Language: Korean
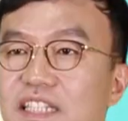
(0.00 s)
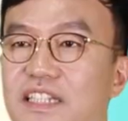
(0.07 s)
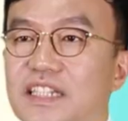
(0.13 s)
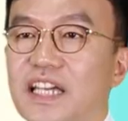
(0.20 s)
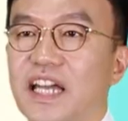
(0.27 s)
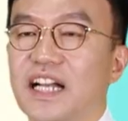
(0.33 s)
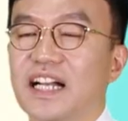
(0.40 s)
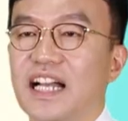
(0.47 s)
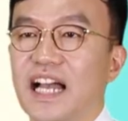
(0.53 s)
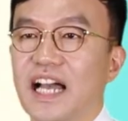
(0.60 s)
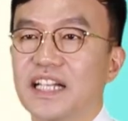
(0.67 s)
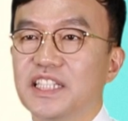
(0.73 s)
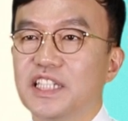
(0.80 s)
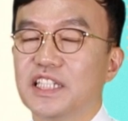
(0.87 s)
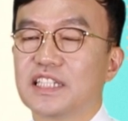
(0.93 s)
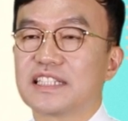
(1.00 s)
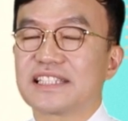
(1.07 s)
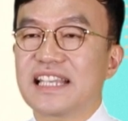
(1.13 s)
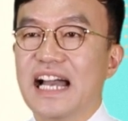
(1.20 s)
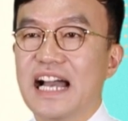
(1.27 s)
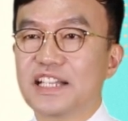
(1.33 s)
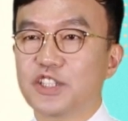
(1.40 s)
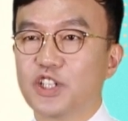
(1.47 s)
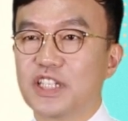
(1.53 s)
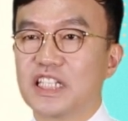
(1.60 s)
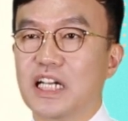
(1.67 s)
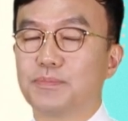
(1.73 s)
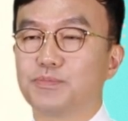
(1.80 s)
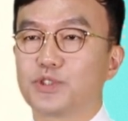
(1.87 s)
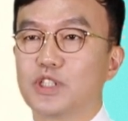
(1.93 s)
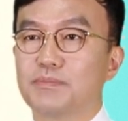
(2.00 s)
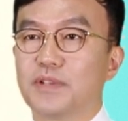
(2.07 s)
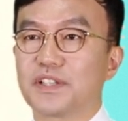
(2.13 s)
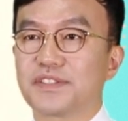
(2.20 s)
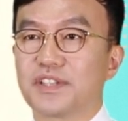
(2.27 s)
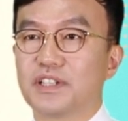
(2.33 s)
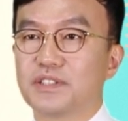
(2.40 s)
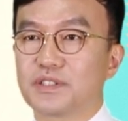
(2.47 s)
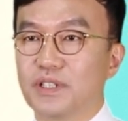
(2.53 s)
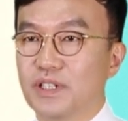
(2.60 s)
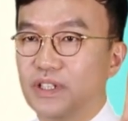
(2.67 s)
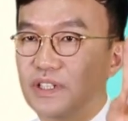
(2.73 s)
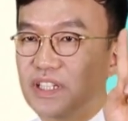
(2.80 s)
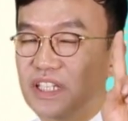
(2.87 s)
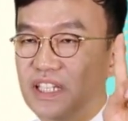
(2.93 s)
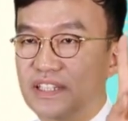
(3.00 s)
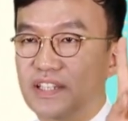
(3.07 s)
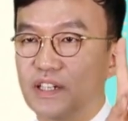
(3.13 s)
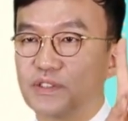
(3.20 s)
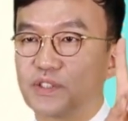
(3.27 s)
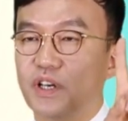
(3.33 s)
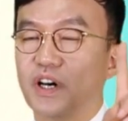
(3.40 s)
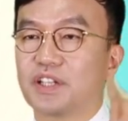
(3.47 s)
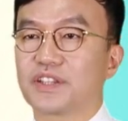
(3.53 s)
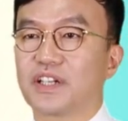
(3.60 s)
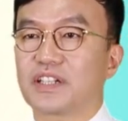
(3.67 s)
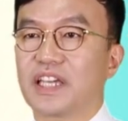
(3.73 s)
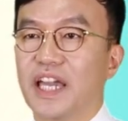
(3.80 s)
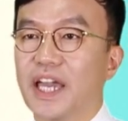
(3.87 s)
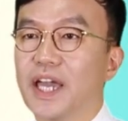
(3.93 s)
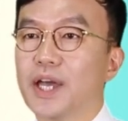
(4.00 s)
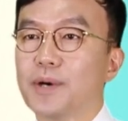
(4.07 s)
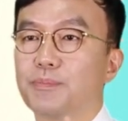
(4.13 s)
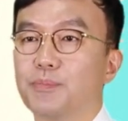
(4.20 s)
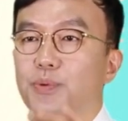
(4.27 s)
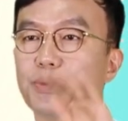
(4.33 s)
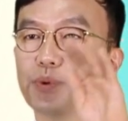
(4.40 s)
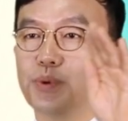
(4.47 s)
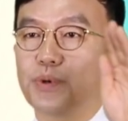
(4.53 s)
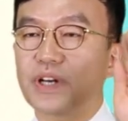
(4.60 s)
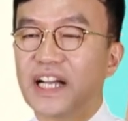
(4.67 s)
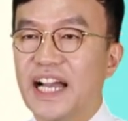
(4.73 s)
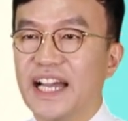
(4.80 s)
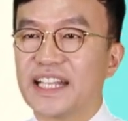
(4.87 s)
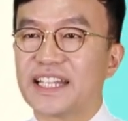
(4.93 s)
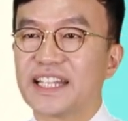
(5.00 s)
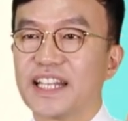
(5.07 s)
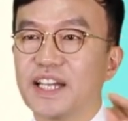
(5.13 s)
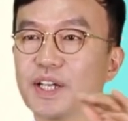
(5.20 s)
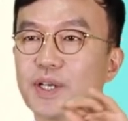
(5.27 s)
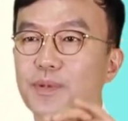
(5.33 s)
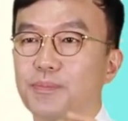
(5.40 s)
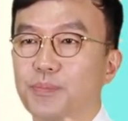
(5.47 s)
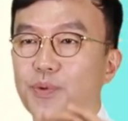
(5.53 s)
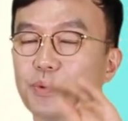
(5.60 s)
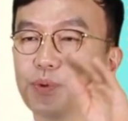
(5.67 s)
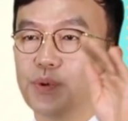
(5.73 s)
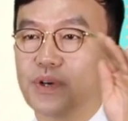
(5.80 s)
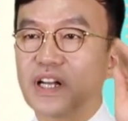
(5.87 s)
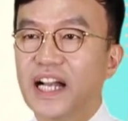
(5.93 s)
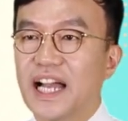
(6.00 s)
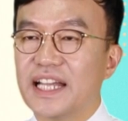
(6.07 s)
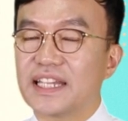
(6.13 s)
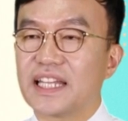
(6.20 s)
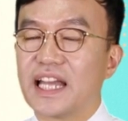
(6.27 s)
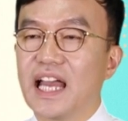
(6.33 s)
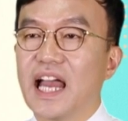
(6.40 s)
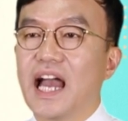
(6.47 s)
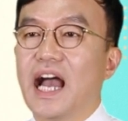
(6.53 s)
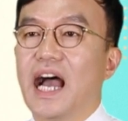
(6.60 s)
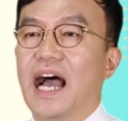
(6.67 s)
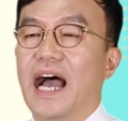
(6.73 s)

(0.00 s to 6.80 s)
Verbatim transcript: 이때 칸이 사성이니까 뿔을 몇 성으로? 이성으로 어떻게? 보칸, 보칸.